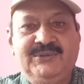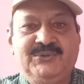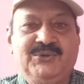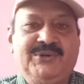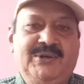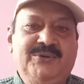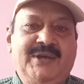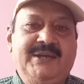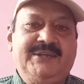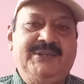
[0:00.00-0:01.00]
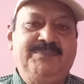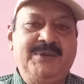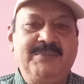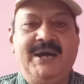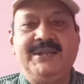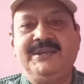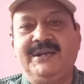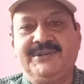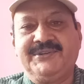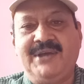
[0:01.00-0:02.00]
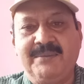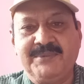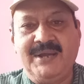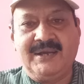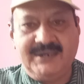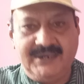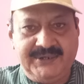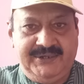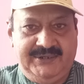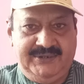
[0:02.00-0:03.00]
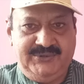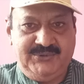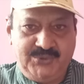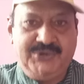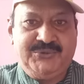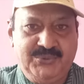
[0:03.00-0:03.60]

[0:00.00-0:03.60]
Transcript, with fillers: जो करोना की बीमारी का सामना करके स्वस्थ